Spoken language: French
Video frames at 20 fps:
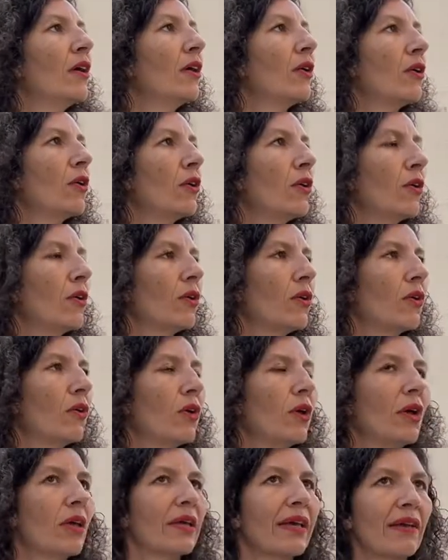euh,
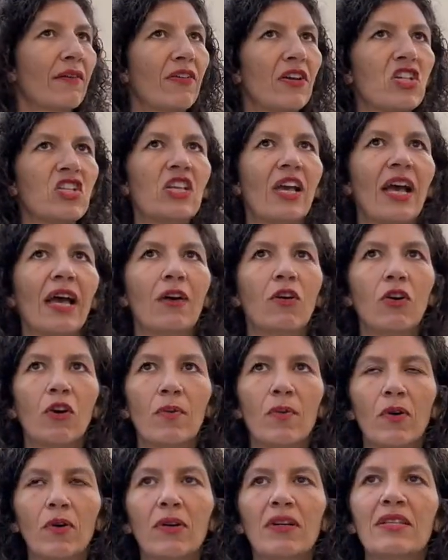réfléchir à
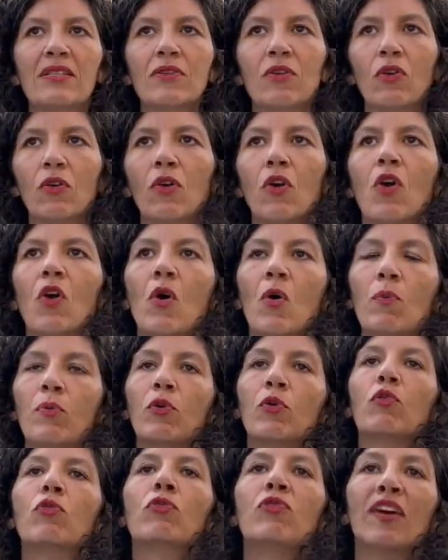comment est-ce que
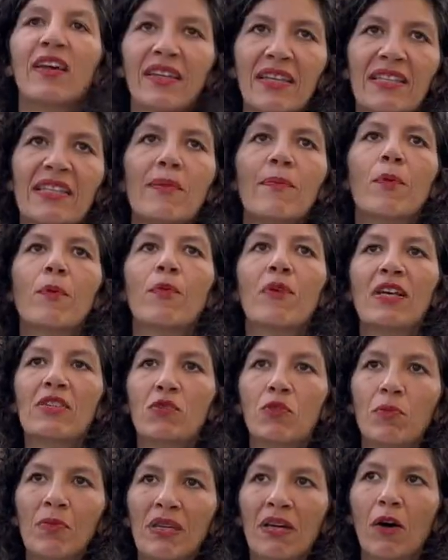pour gouverner ces
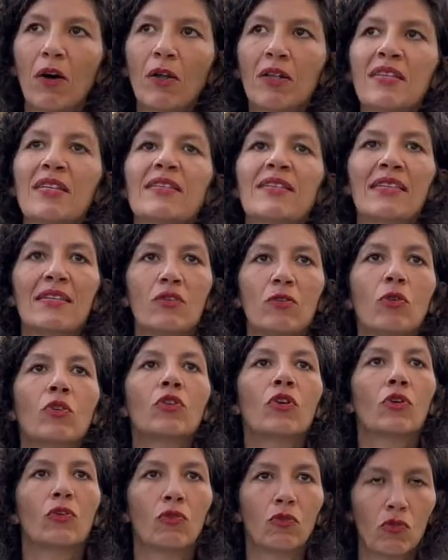populations migrantes, ces
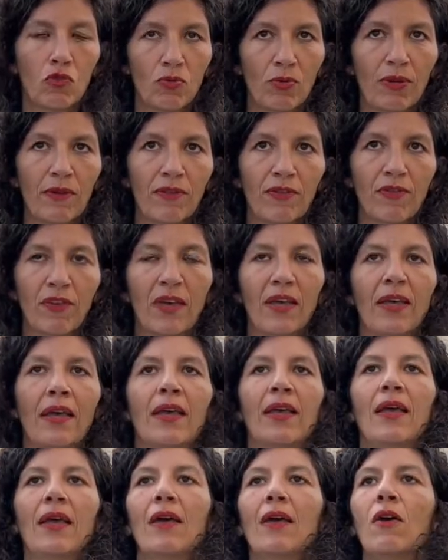autres non-juifs,
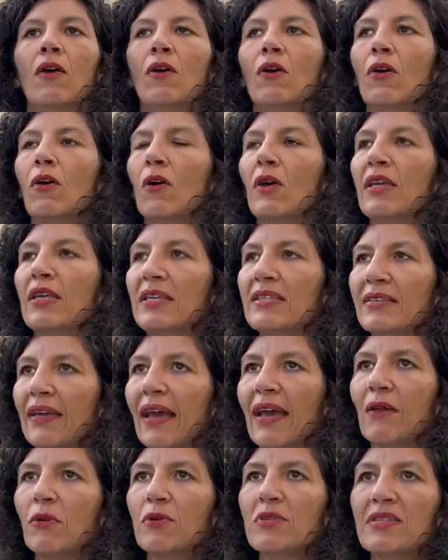euh,
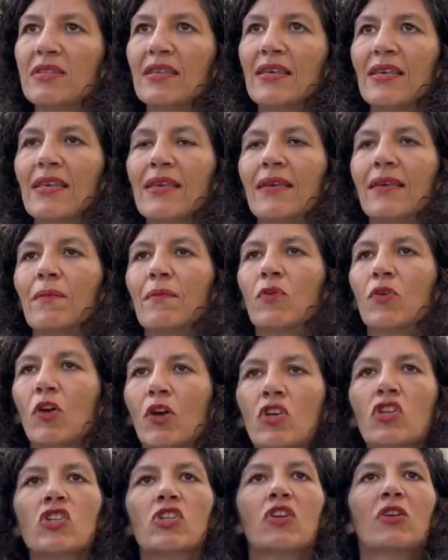Israël aussi
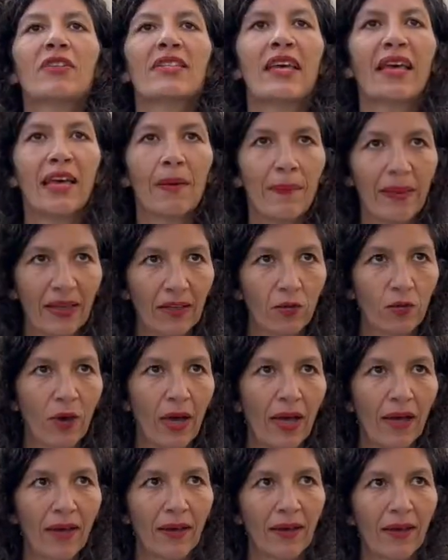pioche dans un
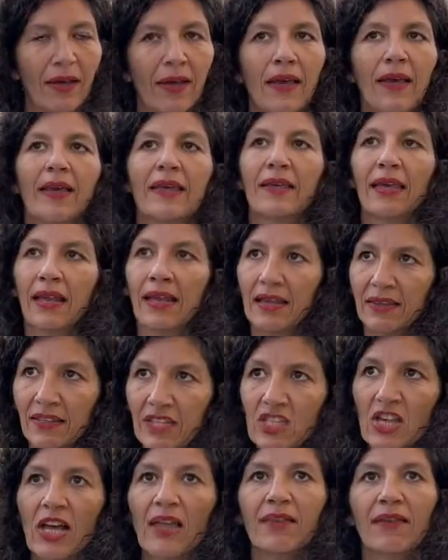répertoire qu'elle a
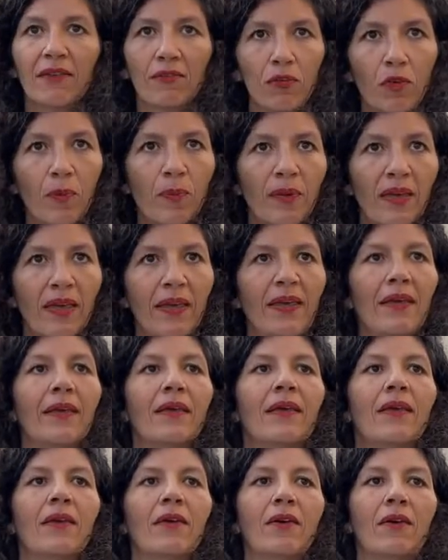déjà développé
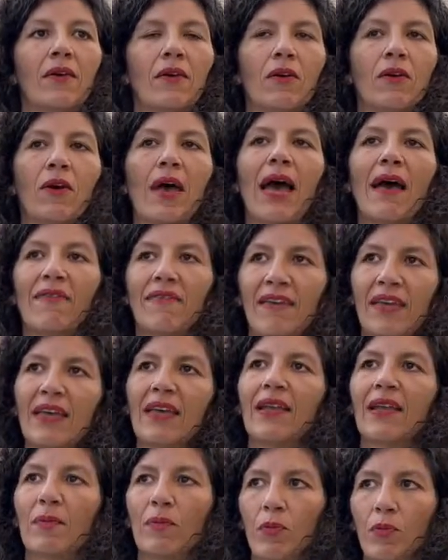
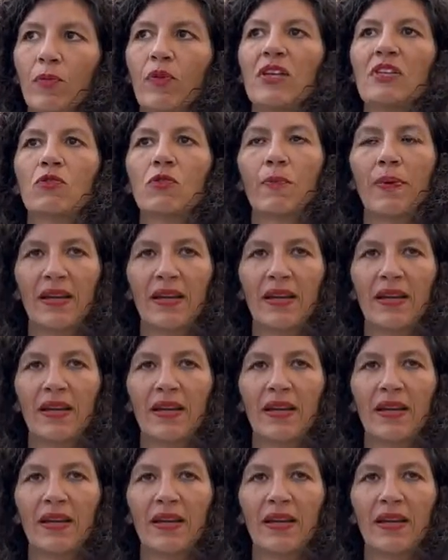avec les populations